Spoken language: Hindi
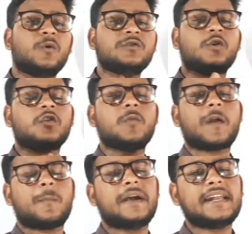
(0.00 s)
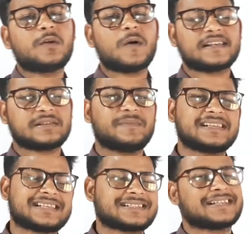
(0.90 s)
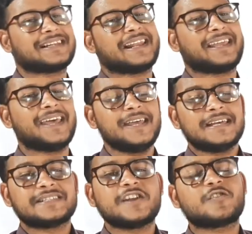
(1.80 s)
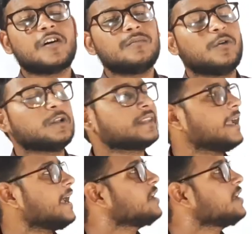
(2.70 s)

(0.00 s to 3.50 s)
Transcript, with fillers: उन दोनों प्रॉपर्टी को आज हम डिस्कशन करेंगे जिनको हम बोलते हैं